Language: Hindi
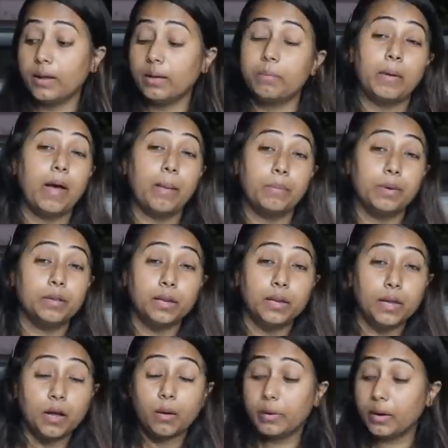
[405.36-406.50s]
लाइक मैं अपने
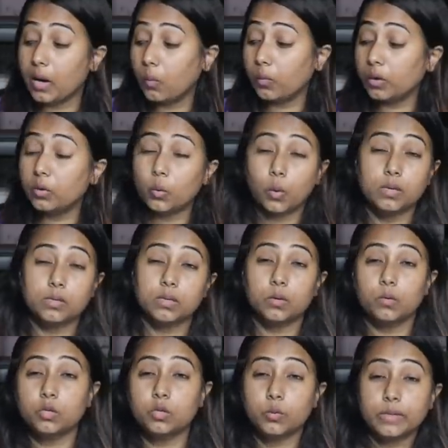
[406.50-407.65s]
तरीके का बनाऊंगी थोड़ा सा
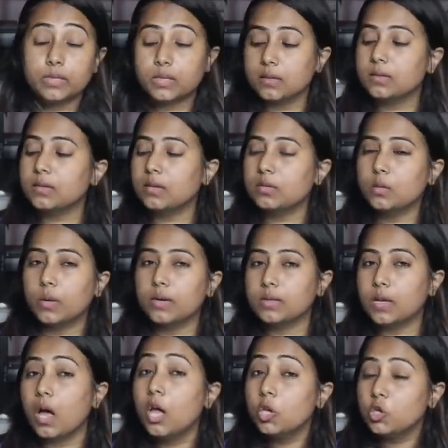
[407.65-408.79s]
यू नो ट्विस्ट के साथ थोड़ा सा